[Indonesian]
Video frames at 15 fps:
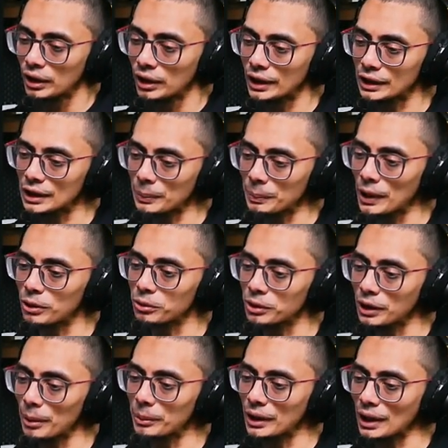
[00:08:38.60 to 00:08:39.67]
Kita baru
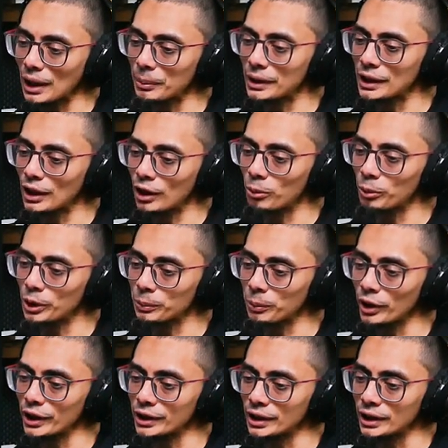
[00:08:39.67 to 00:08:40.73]
rame-ramenya ngomongin
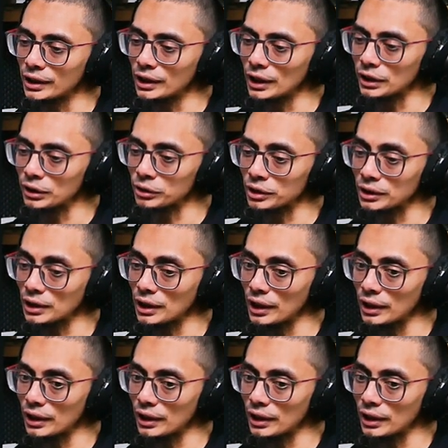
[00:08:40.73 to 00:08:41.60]
politik itu setelah